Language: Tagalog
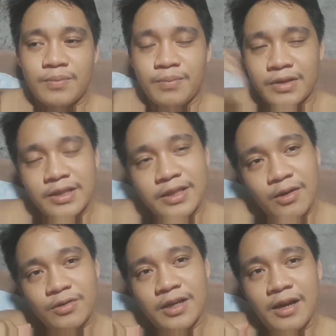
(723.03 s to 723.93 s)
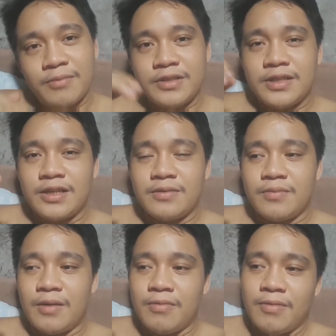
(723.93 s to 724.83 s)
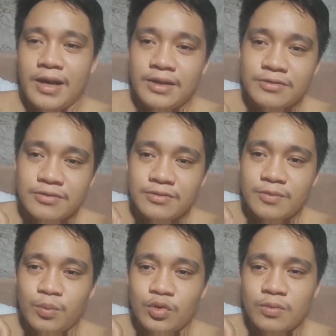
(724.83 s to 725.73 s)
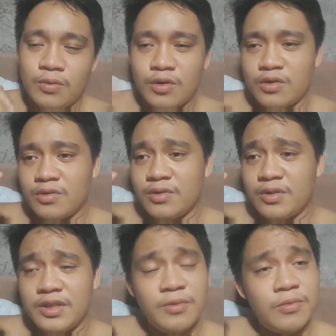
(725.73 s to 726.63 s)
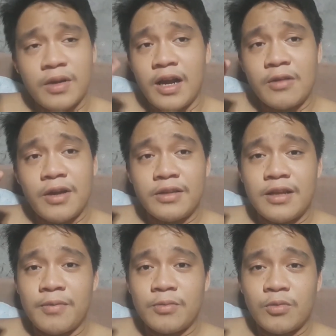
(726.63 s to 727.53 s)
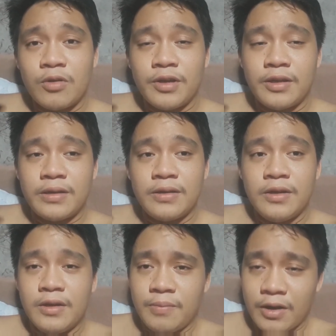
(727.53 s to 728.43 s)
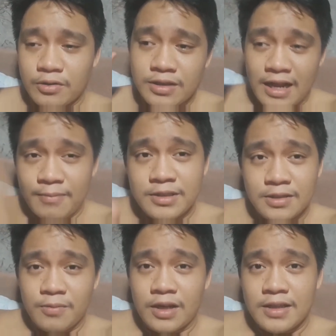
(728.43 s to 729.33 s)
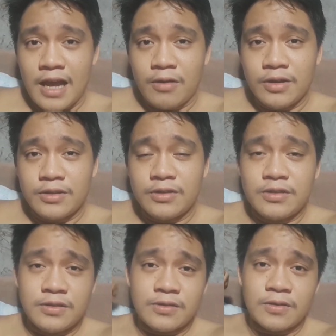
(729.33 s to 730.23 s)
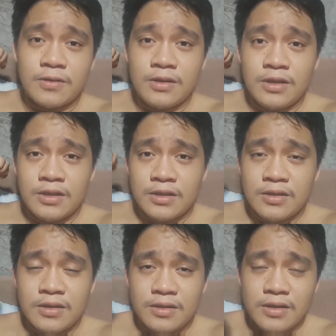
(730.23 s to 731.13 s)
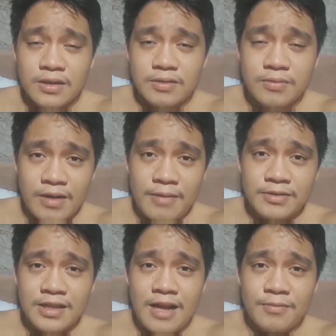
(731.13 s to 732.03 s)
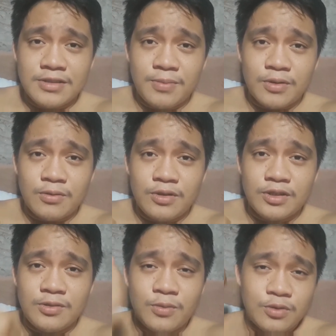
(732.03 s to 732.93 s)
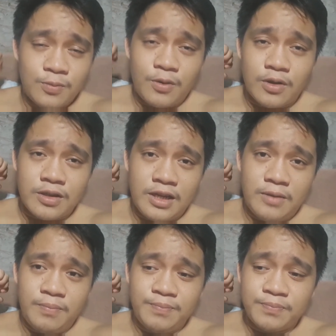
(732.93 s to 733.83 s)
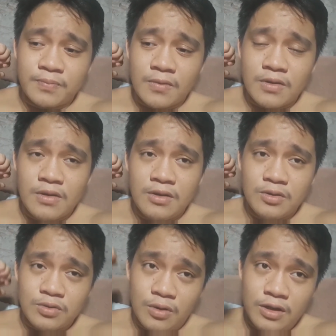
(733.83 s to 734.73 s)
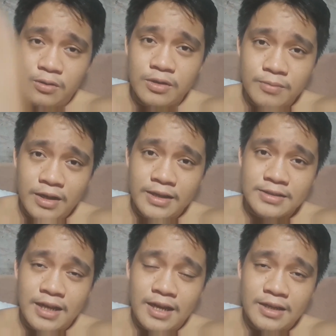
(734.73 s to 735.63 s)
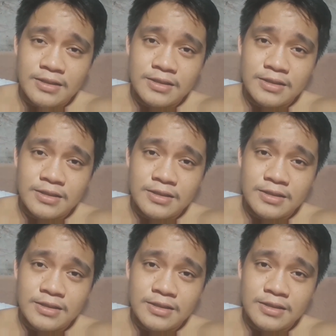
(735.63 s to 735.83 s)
madadown ka, minsan bababa yung mood mo, hindi mo magagawa yung dapat mong gawin. Pero salamat sa mga taong ganun Maraming salamat sa patuloy na sumusuporta. Gusto ko lang ulit maghay sa